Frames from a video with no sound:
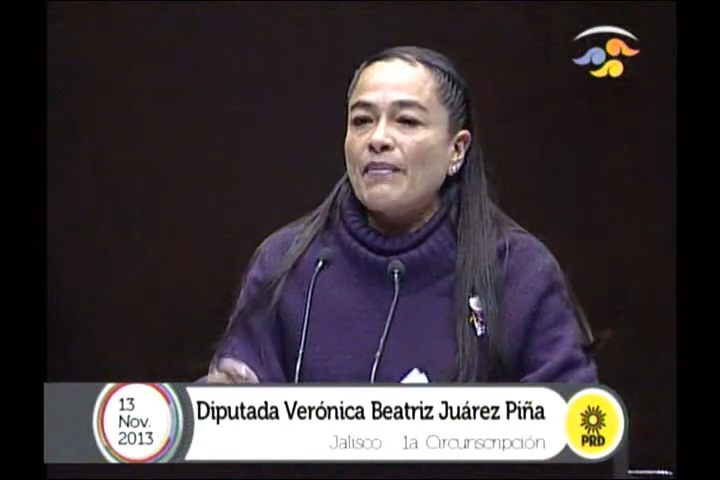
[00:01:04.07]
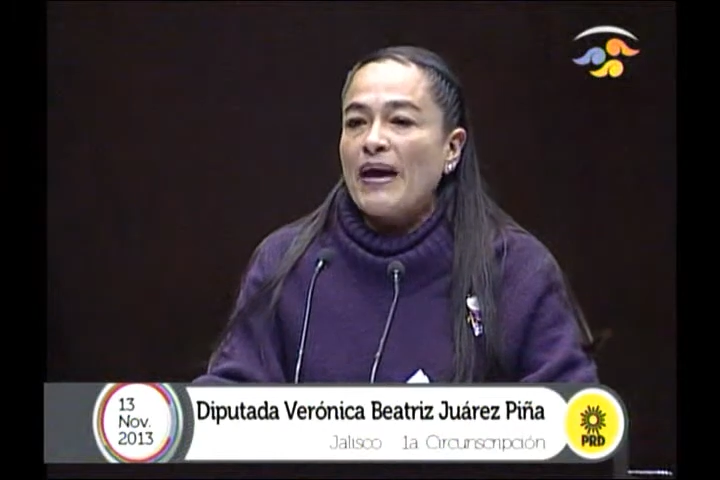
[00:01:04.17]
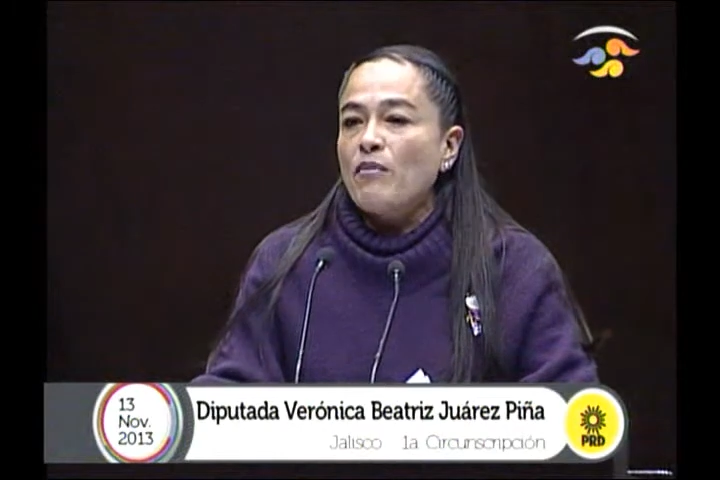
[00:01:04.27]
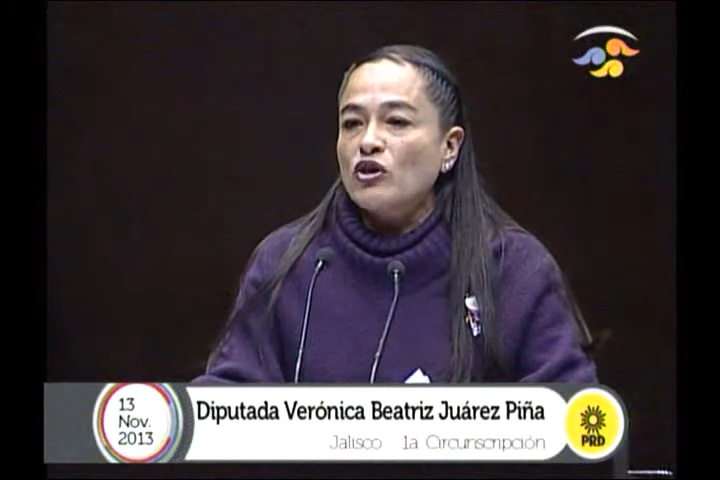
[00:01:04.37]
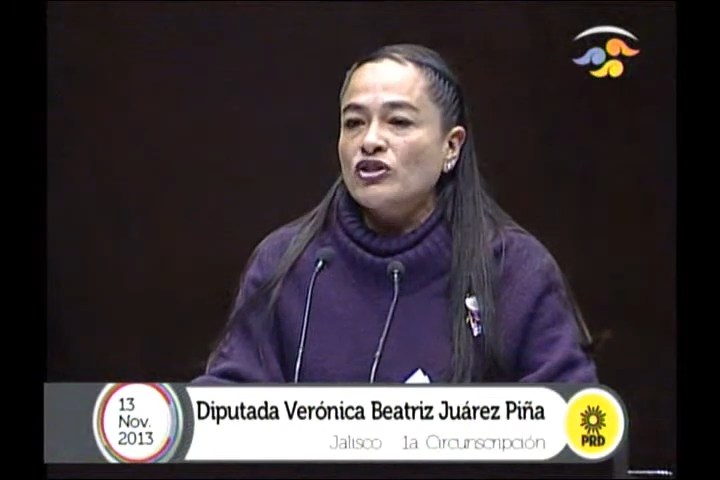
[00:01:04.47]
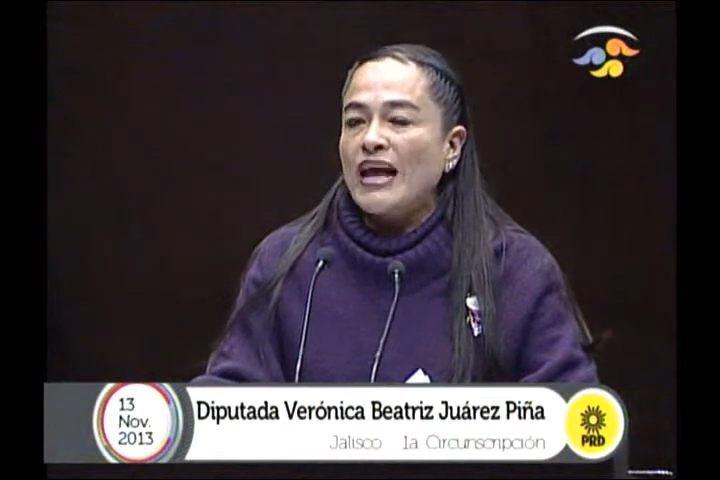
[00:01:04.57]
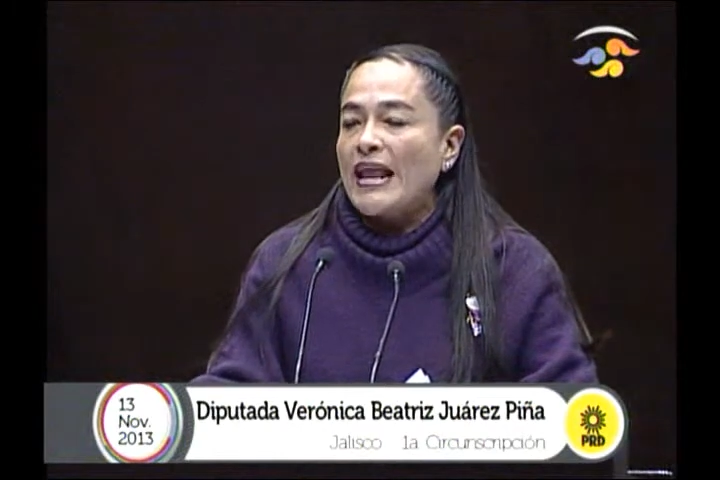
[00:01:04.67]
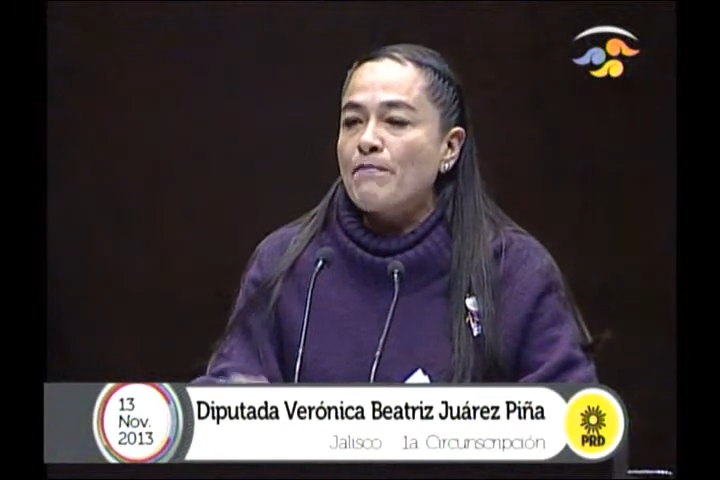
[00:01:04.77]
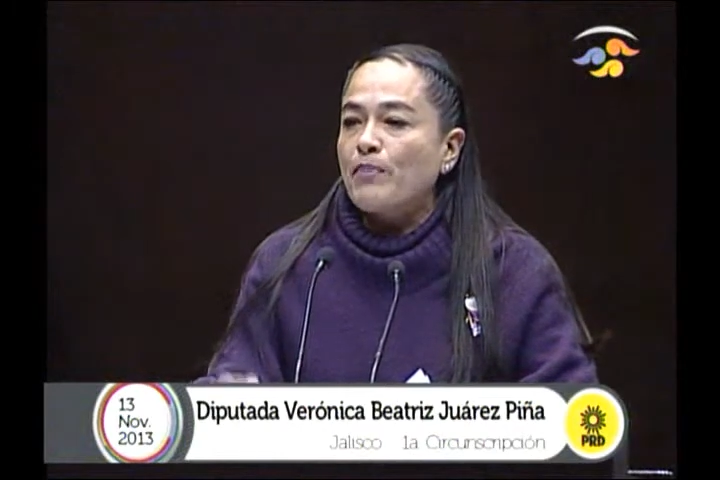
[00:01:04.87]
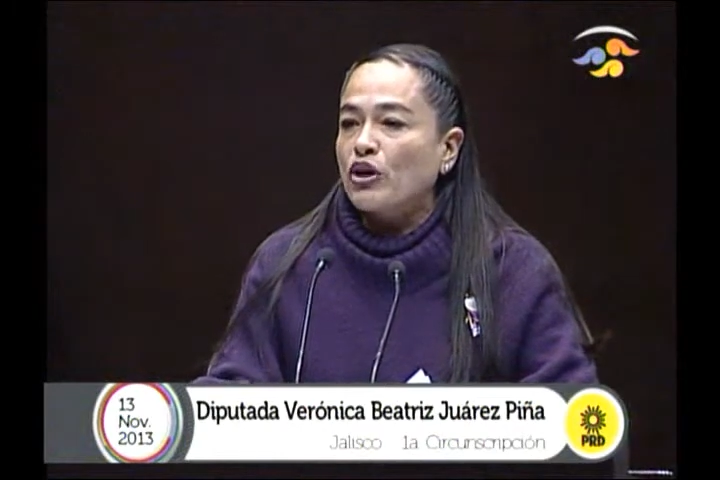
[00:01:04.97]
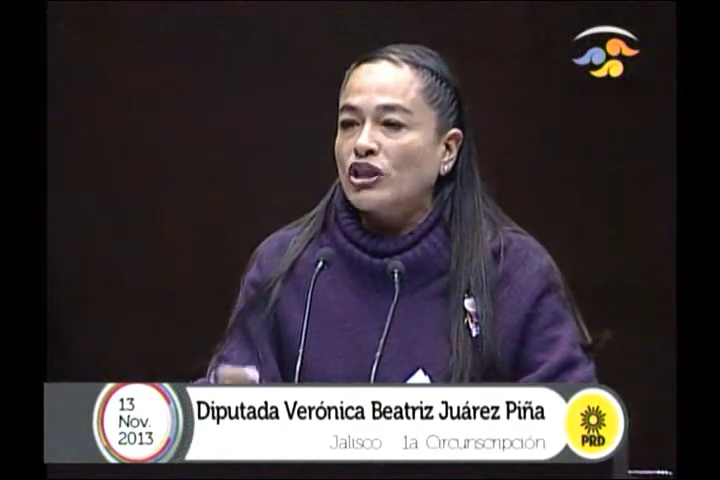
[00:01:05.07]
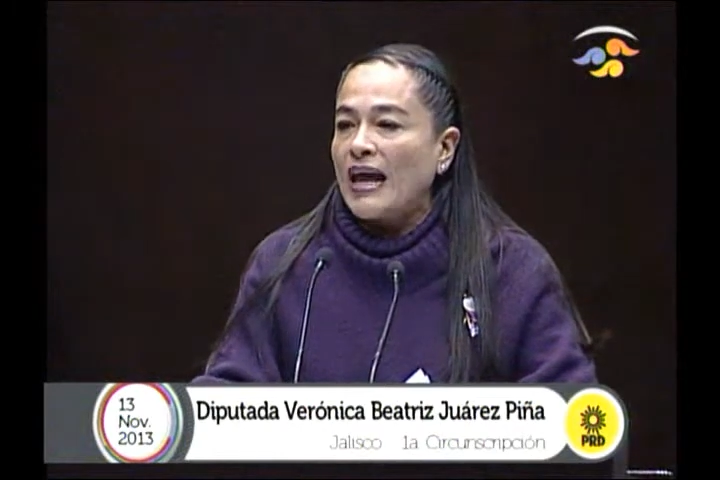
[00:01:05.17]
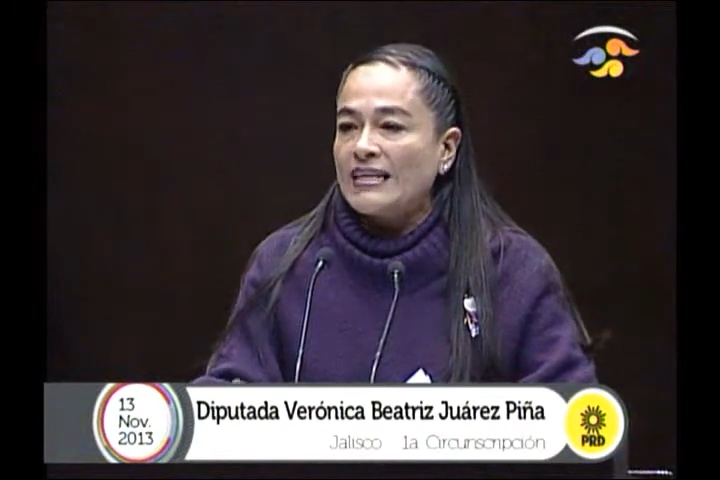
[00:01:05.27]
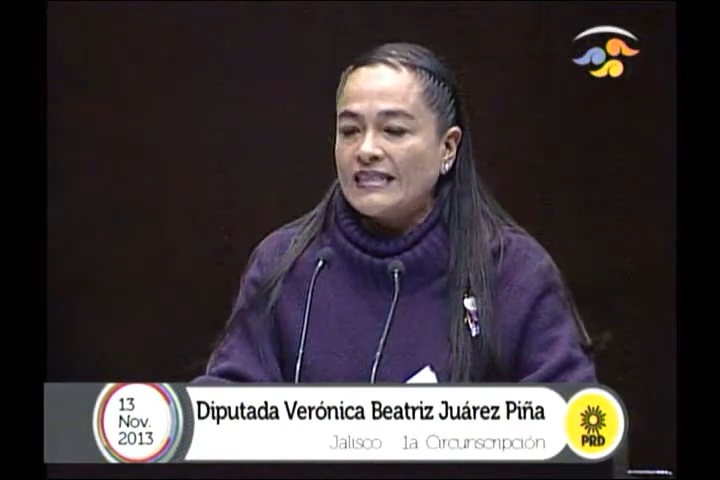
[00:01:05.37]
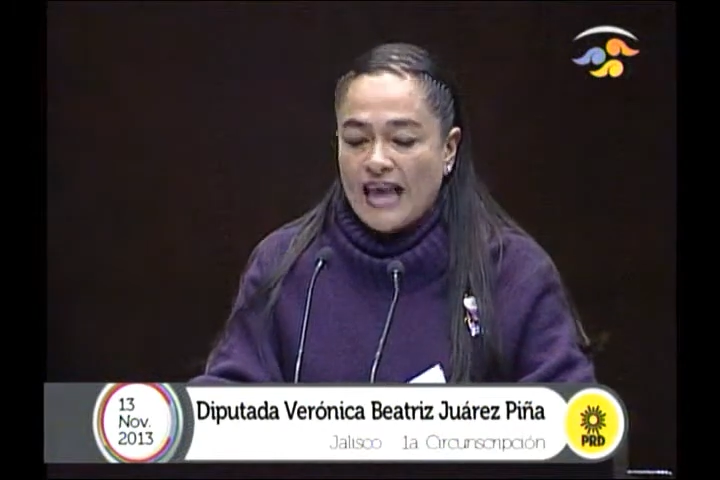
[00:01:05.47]
sabemos que la
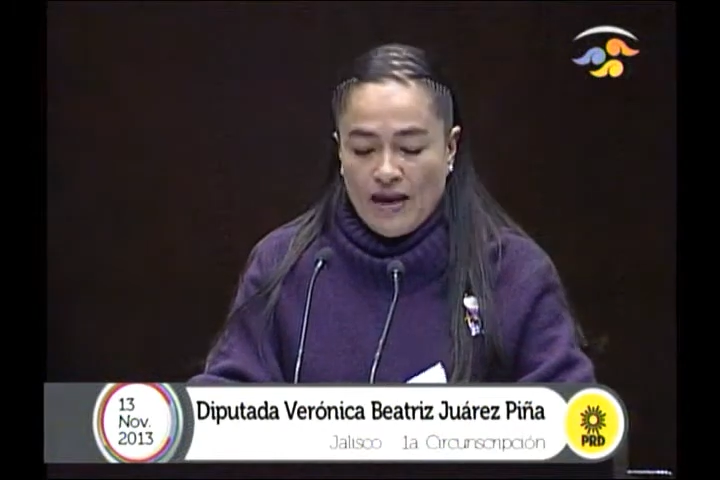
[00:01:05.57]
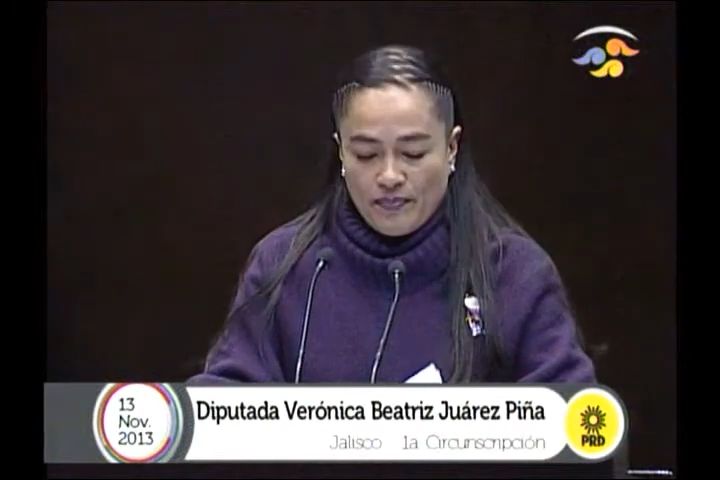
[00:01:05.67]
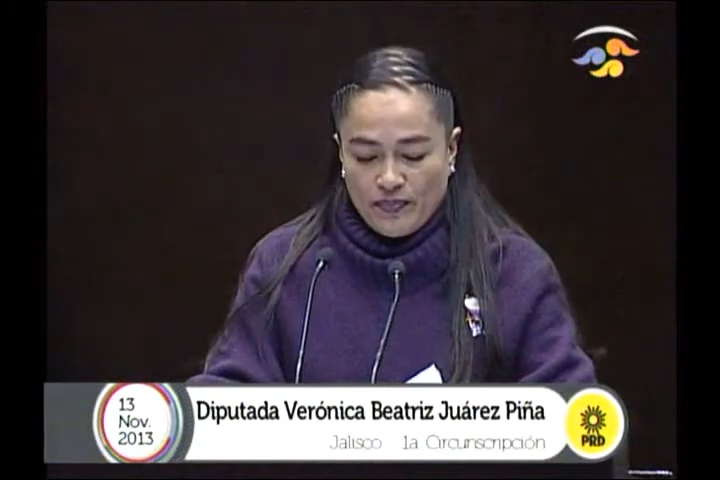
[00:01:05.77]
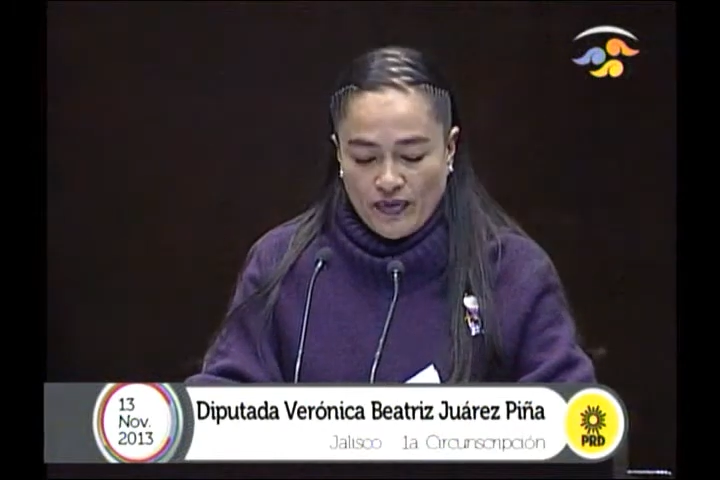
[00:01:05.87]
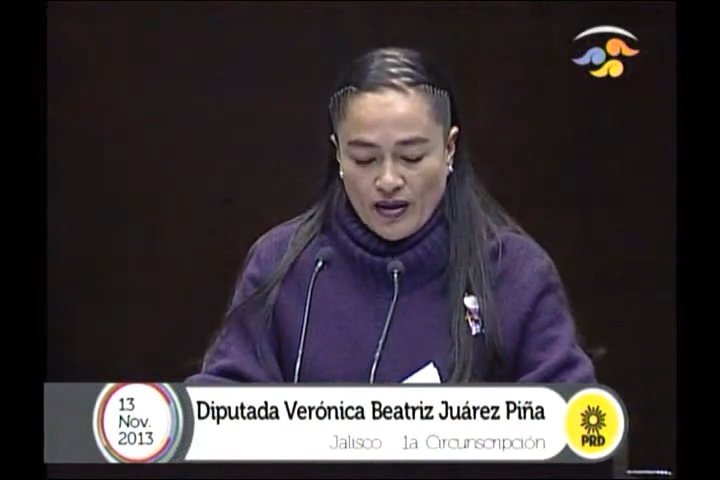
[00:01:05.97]
importancia